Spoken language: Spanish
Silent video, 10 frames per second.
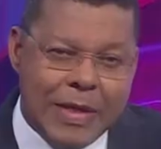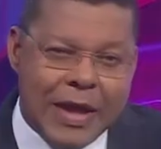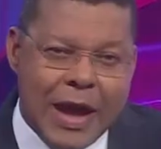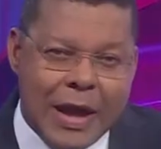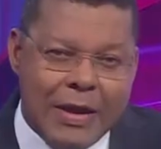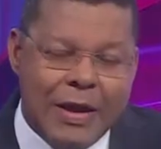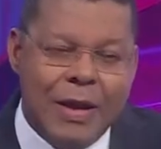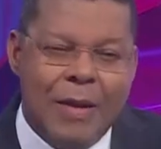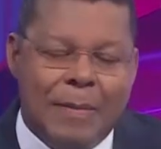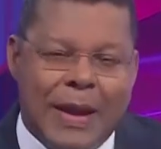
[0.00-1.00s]
de escáner
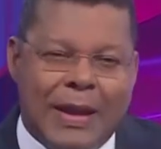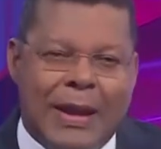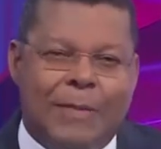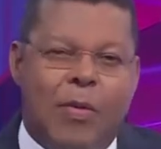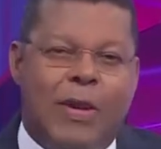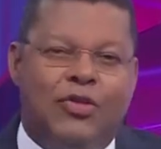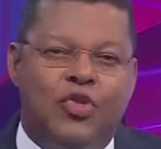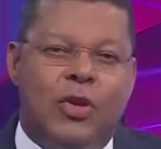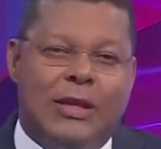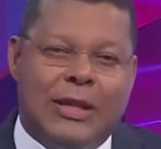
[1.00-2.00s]
para que la
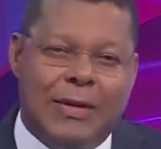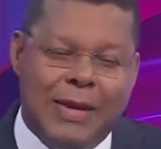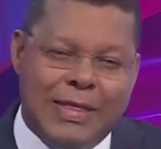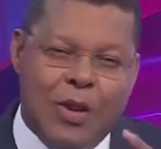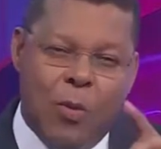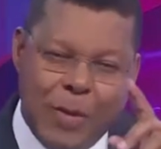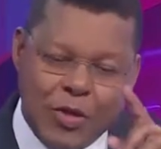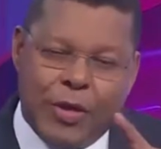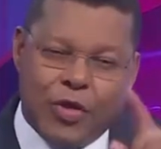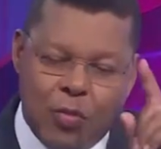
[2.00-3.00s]
población a través de los
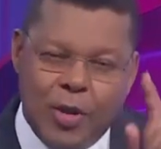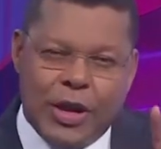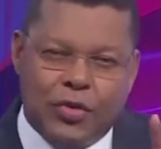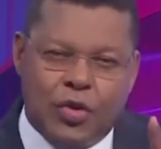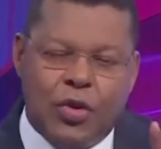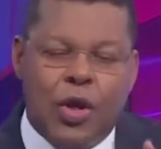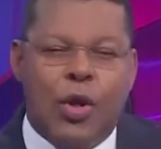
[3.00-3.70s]
medios de comunicación